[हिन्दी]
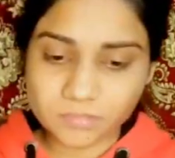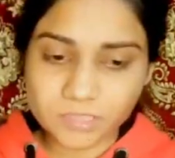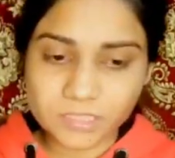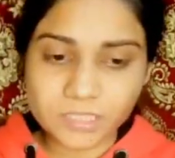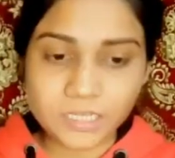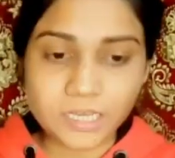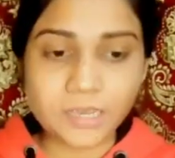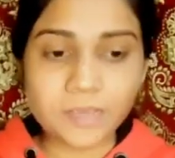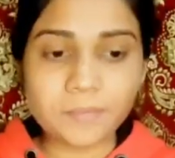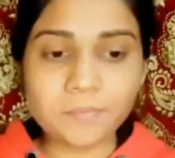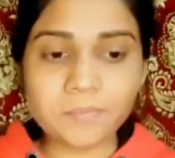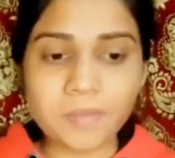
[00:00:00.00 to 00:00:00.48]

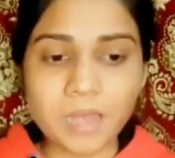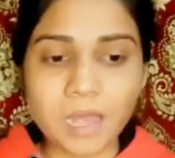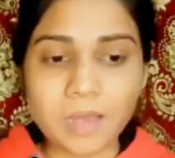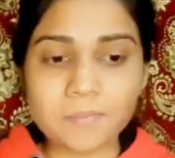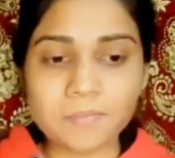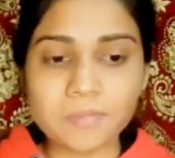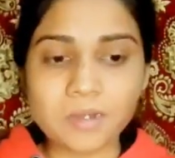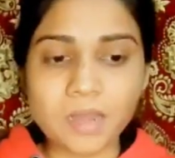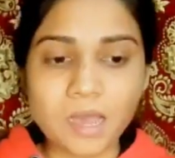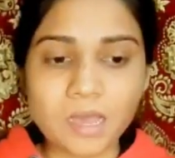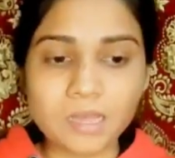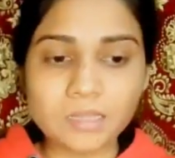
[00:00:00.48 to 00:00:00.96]
ये
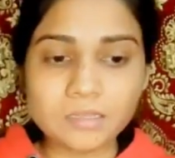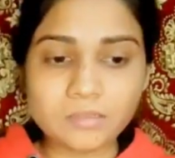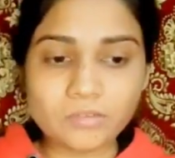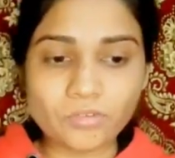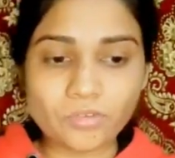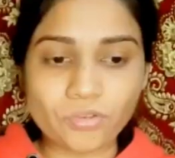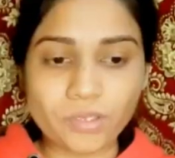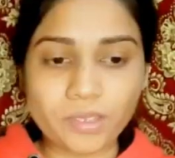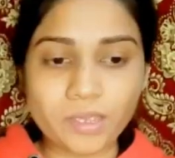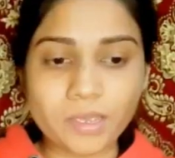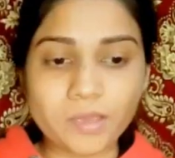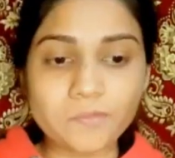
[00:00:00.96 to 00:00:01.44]
मामला
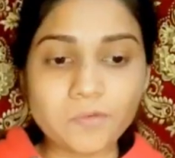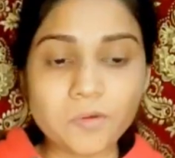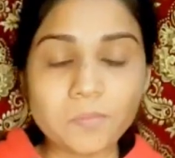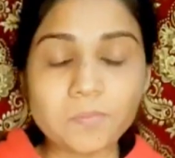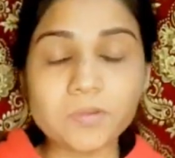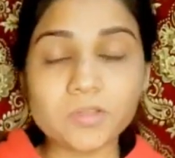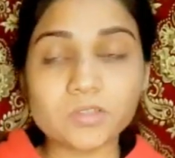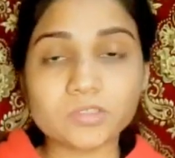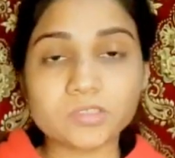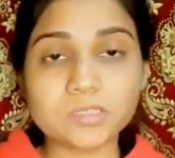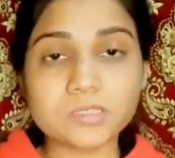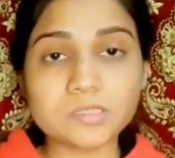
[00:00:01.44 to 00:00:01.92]
जो हैं वो
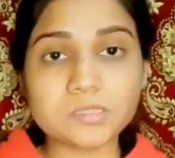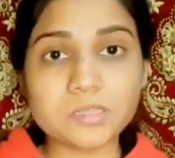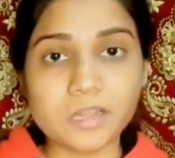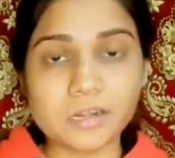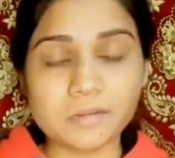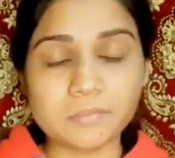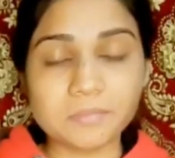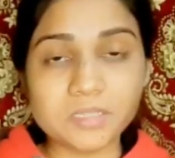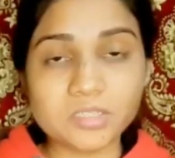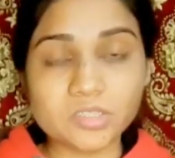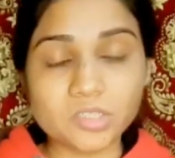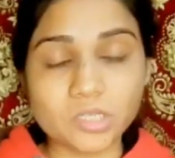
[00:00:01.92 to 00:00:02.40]

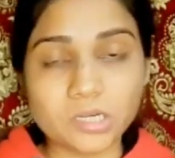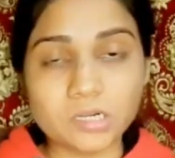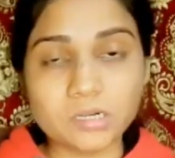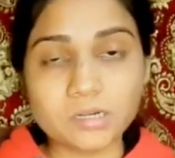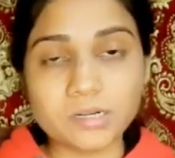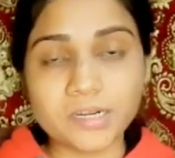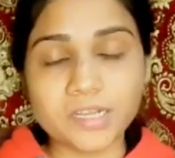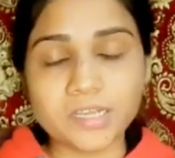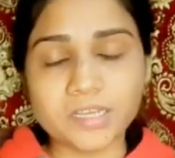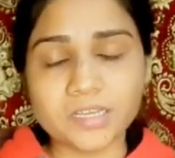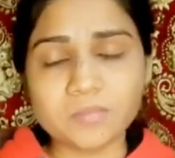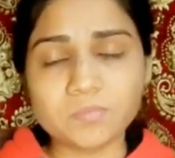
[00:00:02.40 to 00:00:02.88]
बलूचिस्तान में चल
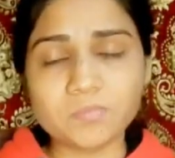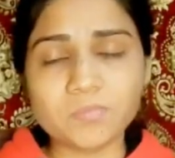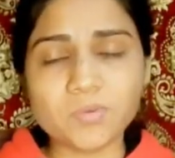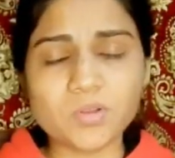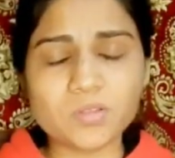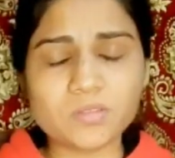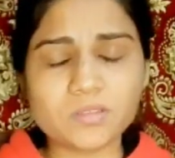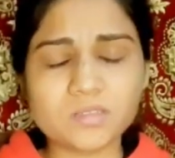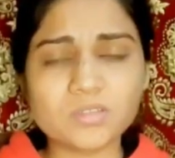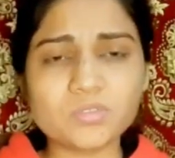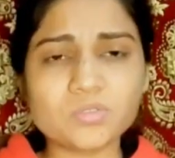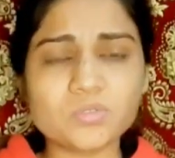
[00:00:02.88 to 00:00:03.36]
रहे हैं
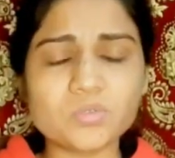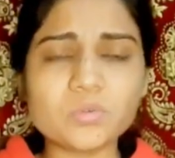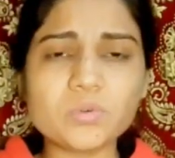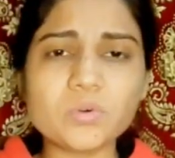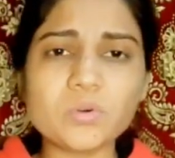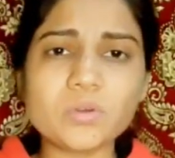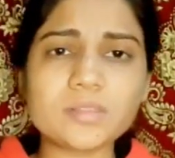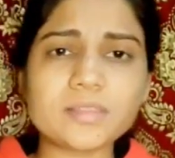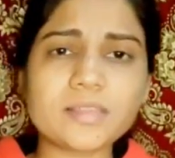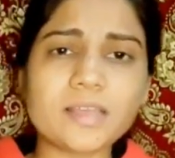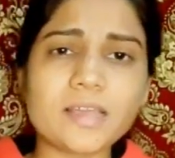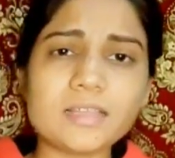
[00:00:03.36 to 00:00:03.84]
बहुत ही दुख
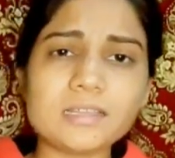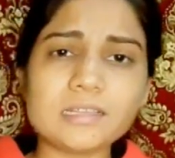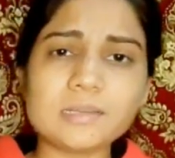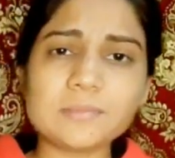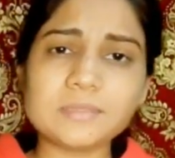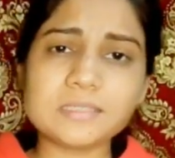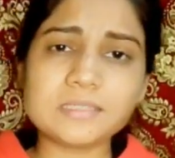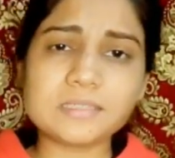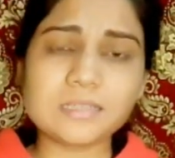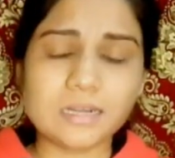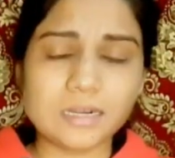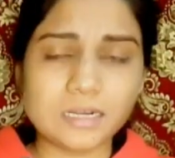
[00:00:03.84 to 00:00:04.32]
होता है जब
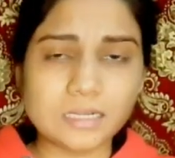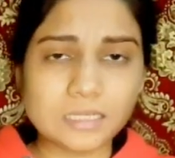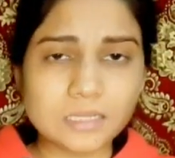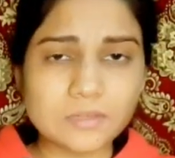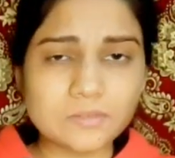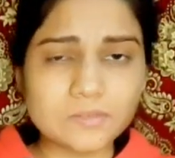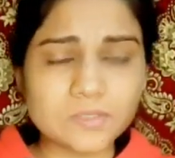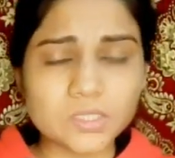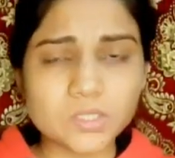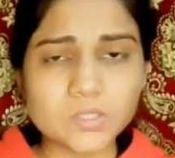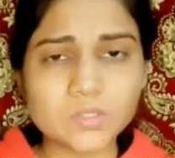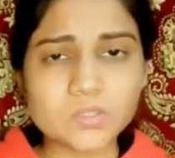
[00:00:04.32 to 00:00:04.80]
इस तरह की
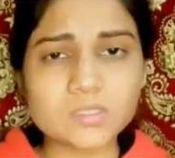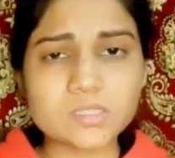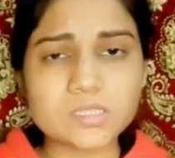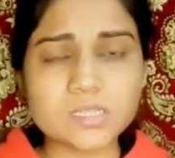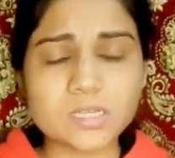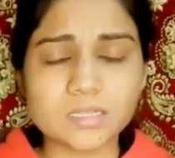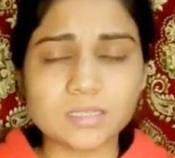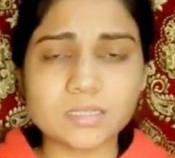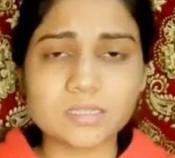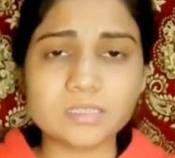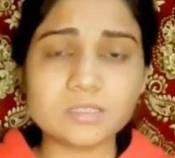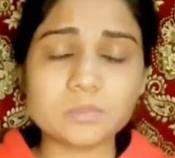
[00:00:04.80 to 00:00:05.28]
वीडियोस
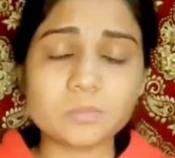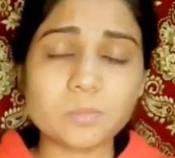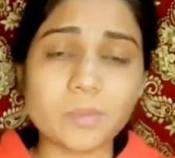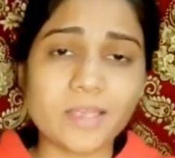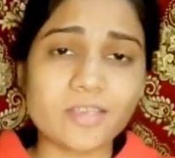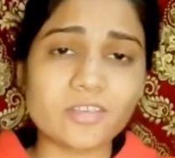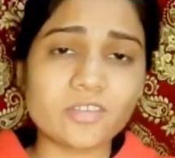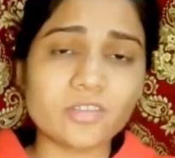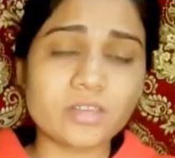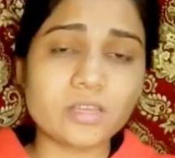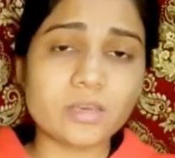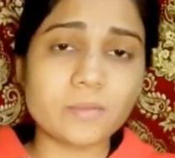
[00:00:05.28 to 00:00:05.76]
देखते हैं
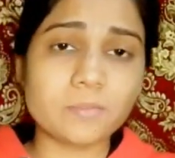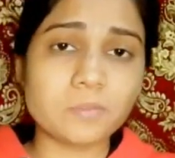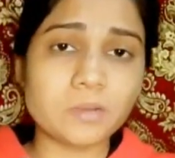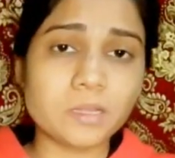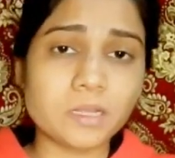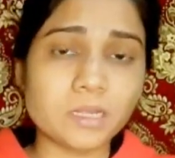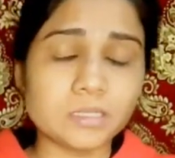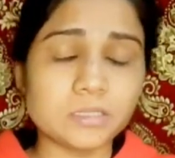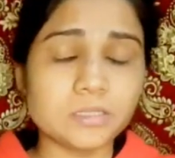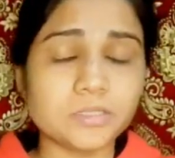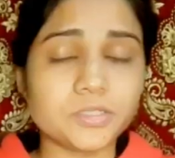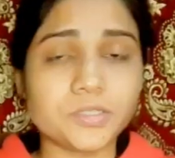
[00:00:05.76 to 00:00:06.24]
स्पेशली अपनी
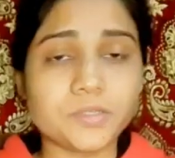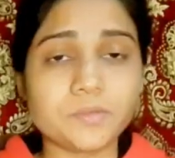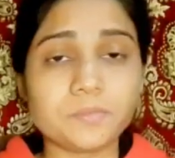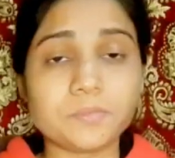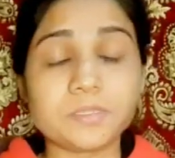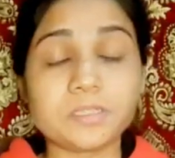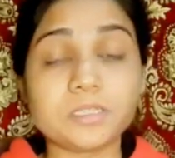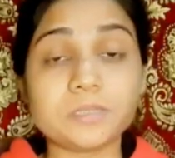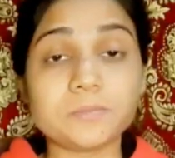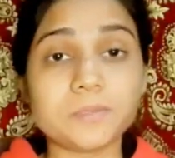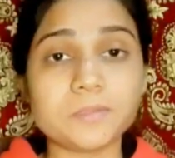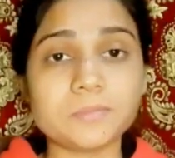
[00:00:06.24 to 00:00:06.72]
कंट्री
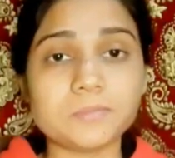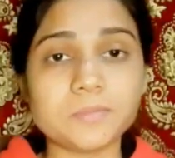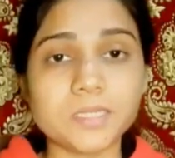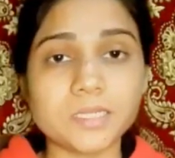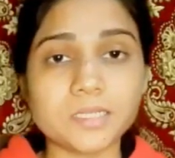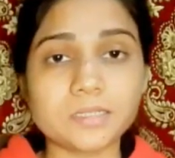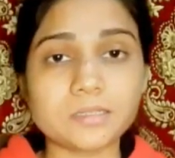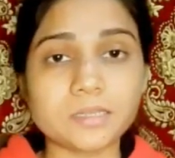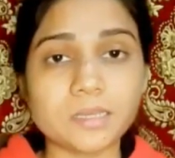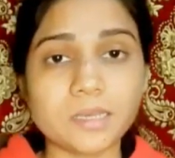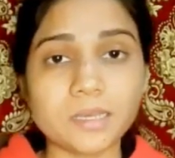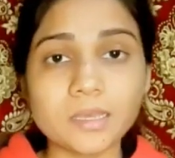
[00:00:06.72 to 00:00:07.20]
में जब हम
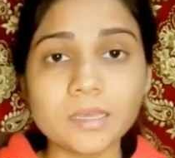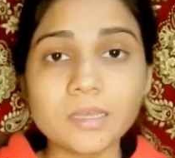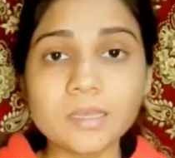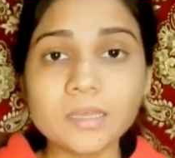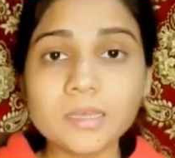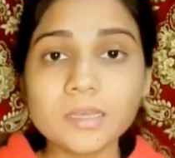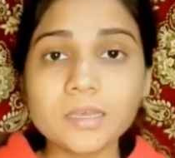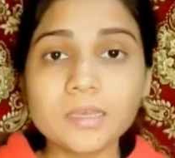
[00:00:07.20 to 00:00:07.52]
देखते हैं